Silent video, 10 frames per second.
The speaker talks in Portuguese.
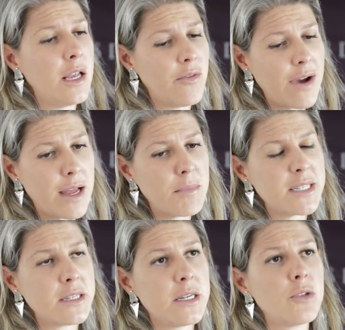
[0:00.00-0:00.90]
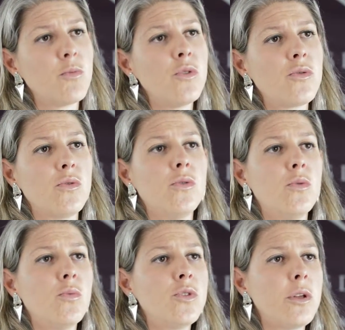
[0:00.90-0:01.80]
ele vai amaciando muito,
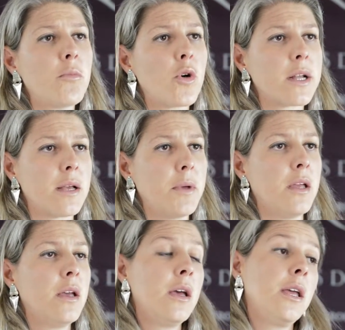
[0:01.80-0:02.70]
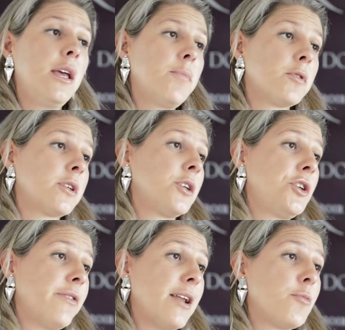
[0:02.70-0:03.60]
muito em boca também. E para os que
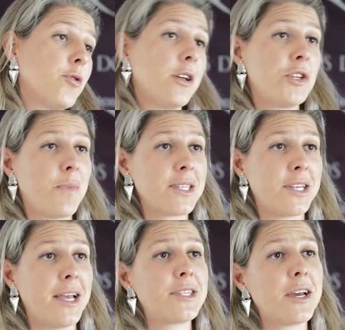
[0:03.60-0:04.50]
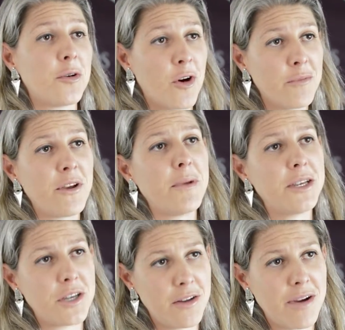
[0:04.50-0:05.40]
tiverem um pouquinho de paciência,
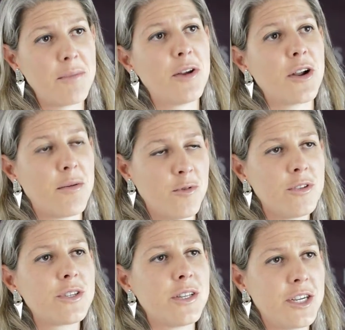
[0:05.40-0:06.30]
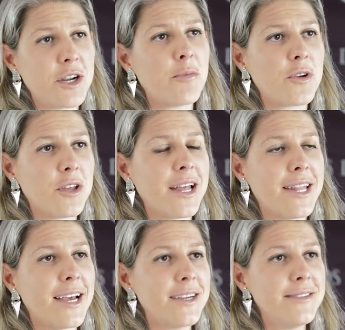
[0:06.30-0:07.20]
obviamente ele vai melhorar muito se deixar um pouquinho na
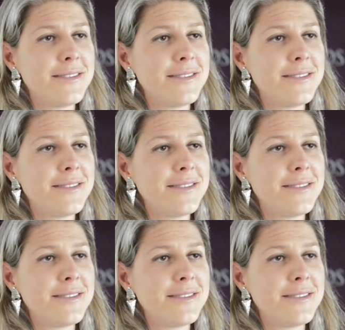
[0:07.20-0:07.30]
adega.